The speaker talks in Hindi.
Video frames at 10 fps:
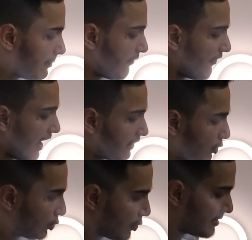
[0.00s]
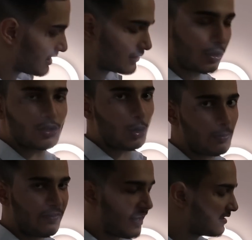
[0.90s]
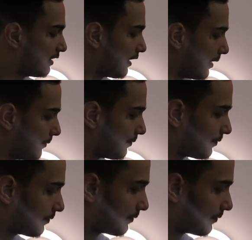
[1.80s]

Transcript: से मैं फैन को रोक भी सकता हूँ देखो अभी फैन चल रहा है